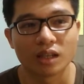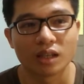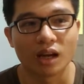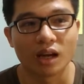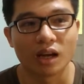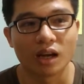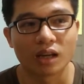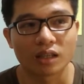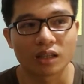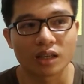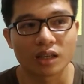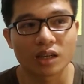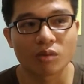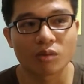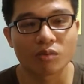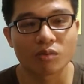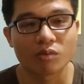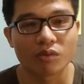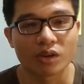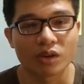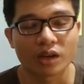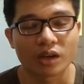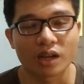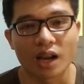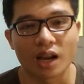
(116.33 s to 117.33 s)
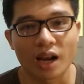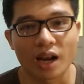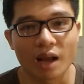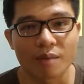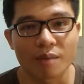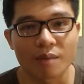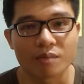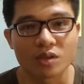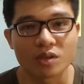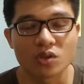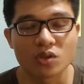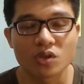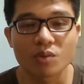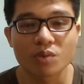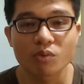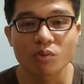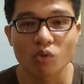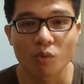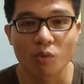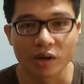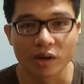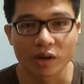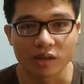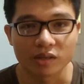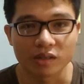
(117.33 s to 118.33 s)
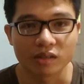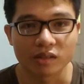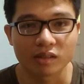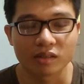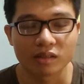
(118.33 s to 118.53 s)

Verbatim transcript: uh, cái công việc là làm youtube của mình